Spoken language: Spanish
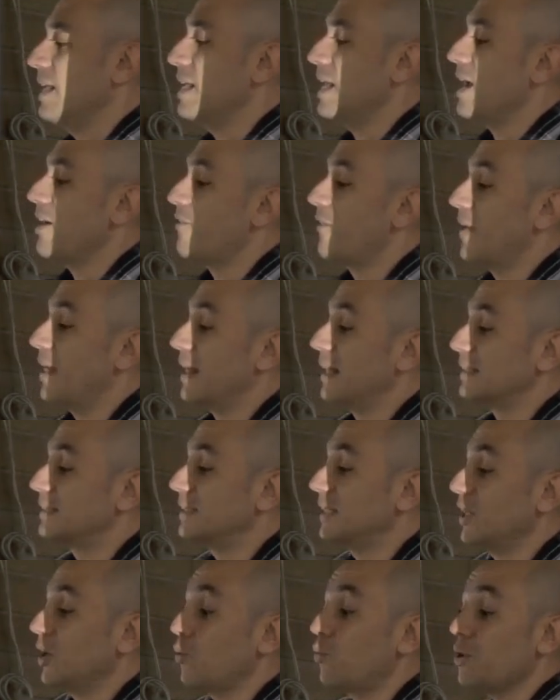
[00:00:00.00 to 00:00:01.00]
Y f de
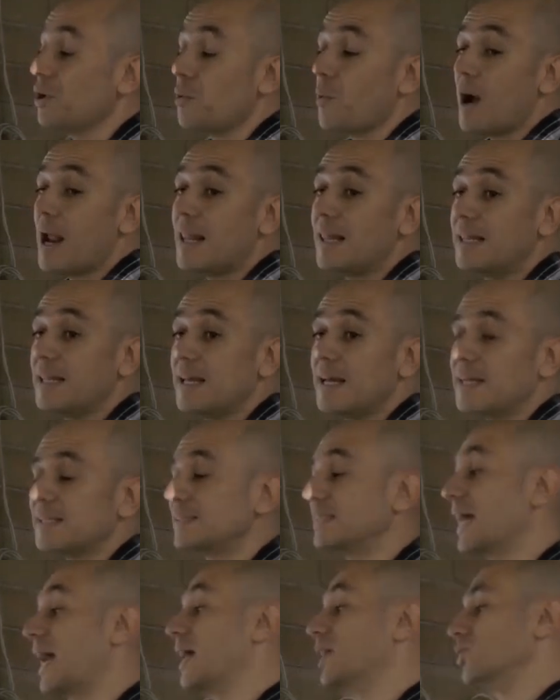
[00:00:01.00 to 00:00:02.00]
5 igual
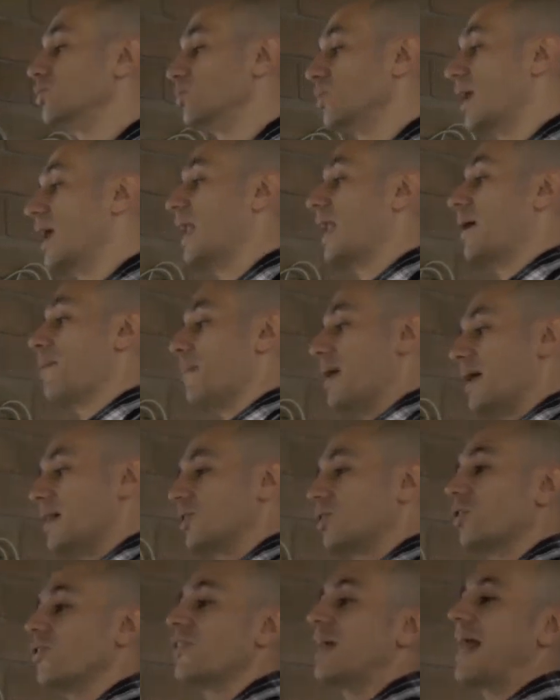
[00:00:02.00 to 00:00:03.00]
10 es un
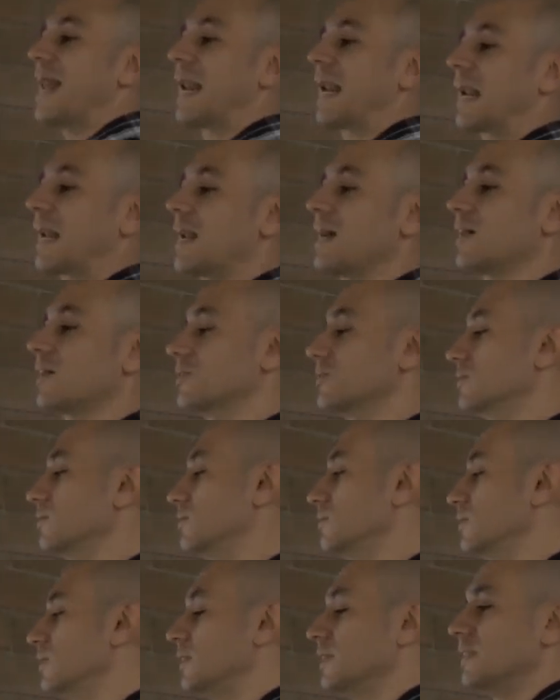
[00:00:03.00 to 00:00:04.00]
elemento del rango,
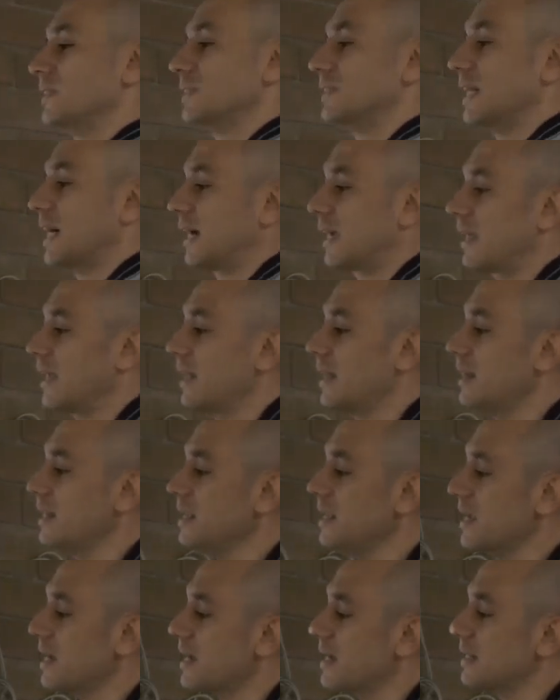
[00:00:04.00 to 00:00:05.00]
ya que
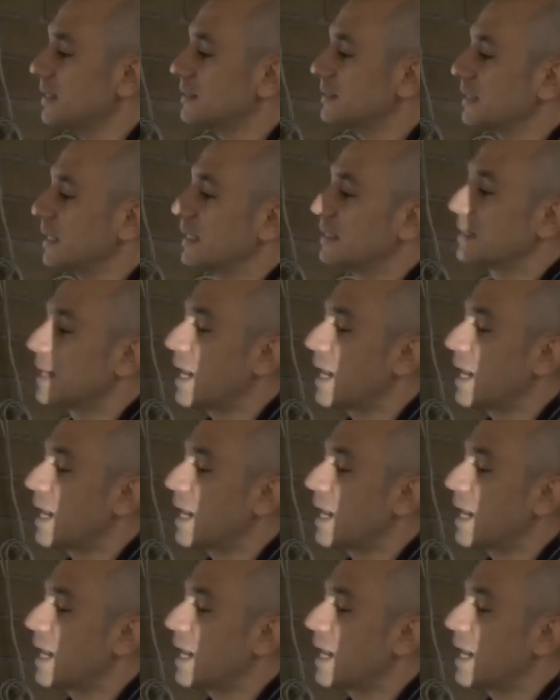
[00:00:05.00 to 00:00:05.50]
10